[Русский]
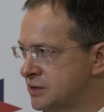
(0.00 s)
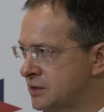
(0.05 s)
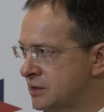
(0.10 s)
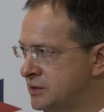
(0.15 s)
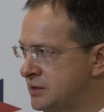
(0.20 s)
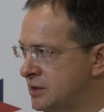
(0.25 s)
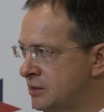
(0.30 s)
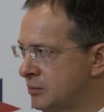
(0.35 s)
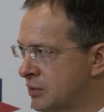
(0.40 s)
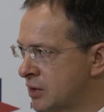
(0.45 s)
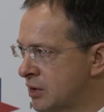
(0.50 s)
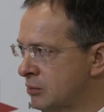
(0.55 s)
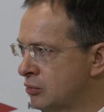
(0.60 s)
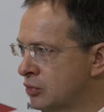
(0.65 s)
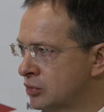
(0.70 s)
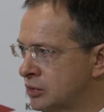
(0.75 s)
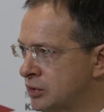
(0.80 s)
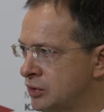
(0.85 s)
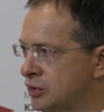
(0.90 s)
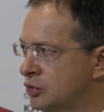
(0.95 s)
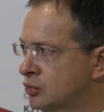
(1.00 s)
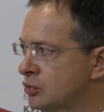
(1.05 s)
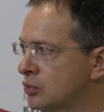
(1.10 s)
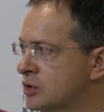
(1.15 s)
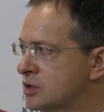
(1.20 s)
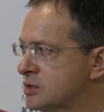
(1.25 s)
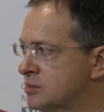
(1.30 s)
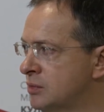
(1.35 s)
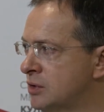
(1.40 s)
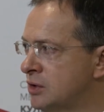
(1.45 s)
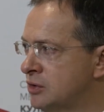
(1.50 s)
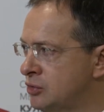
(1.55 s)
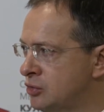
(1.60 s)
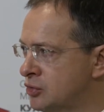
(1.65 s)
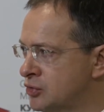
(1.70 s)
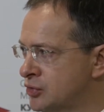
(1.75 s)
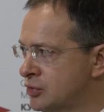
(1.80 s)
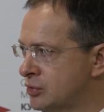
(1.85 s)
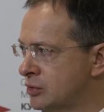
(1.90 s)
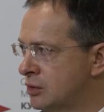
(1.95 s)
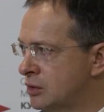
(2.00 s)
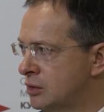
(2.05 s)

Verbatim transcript: на темы работы не только с молодежью,